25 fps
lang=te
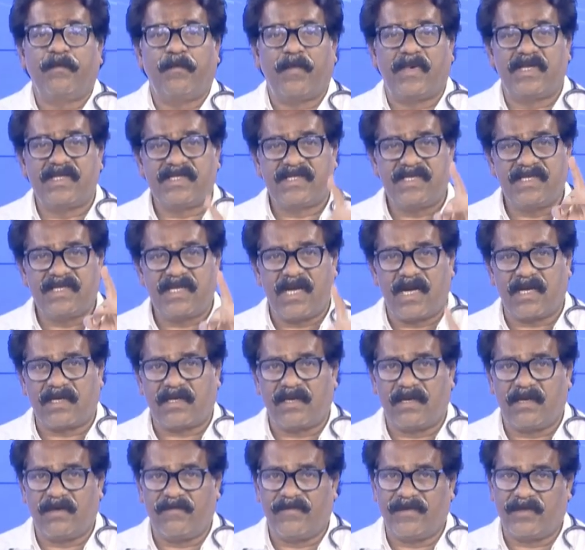మంచి
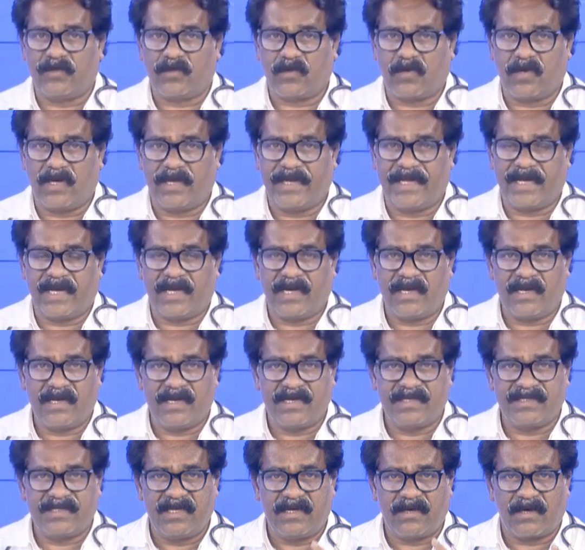డాక్టర్లను వెతుకోవాలి ఎక్కడైనా
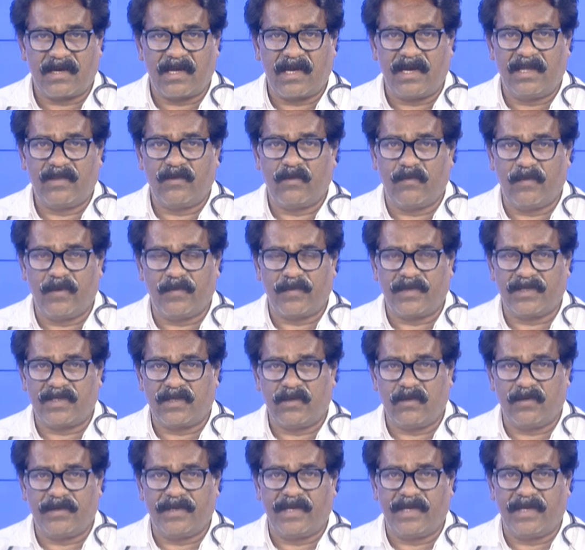రిజల్ట్ రాలేదు హోమియోపతిలో